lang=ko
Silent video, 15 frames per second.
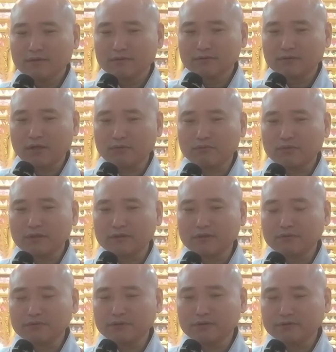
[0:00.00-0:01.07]
사고가
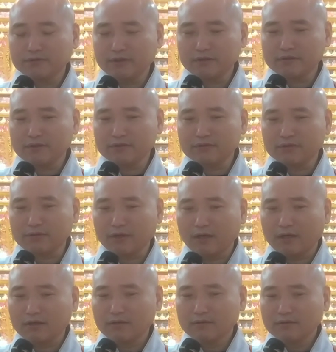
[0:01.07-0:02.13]
생기는
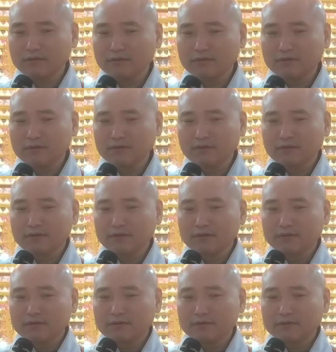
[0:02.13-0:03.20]
걸까?
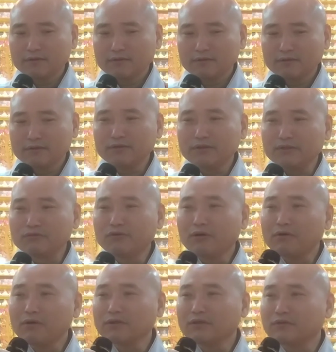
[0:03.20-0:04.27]
이거
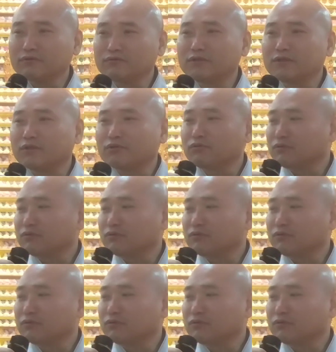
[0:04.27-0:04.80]
인과관계를 우리가 또